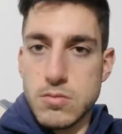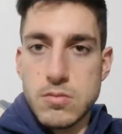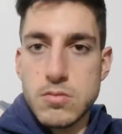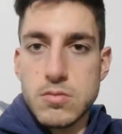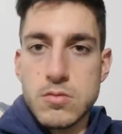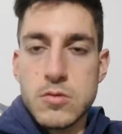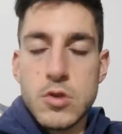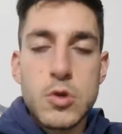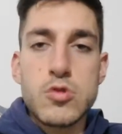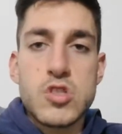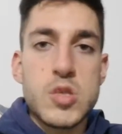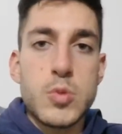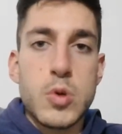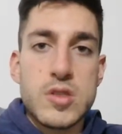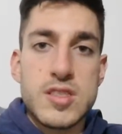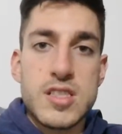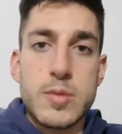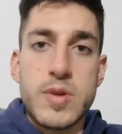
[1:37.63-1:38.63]
mm, non si
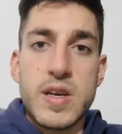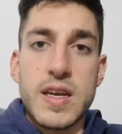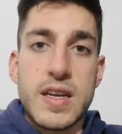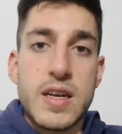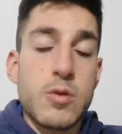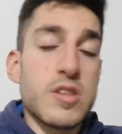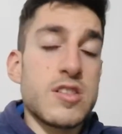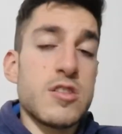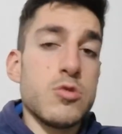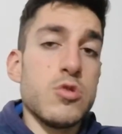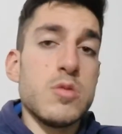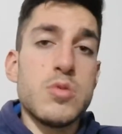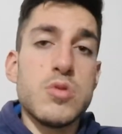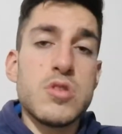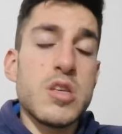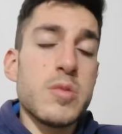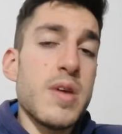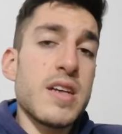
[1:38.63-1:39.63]
può sapere, questi due
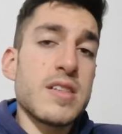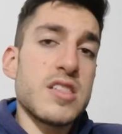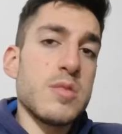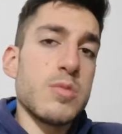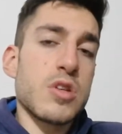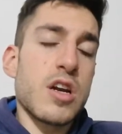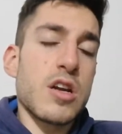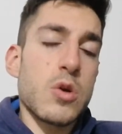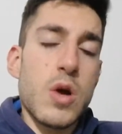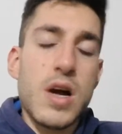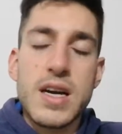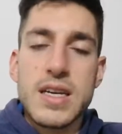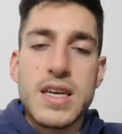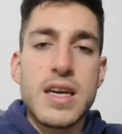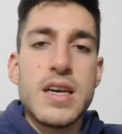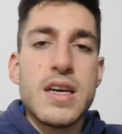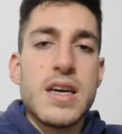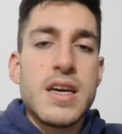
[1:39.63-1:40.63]
punti persi potranno
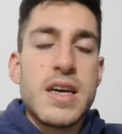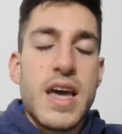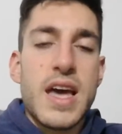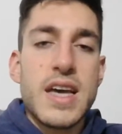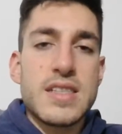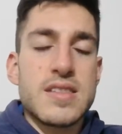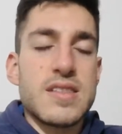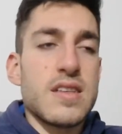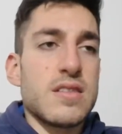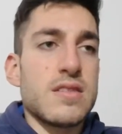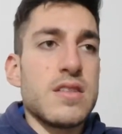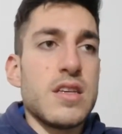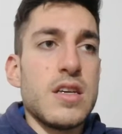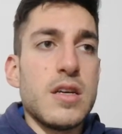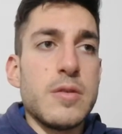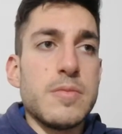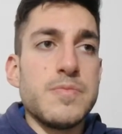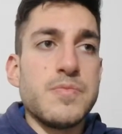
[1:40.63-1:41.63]
anche
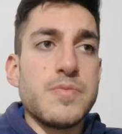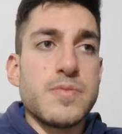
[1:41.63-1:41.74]
esserti mh,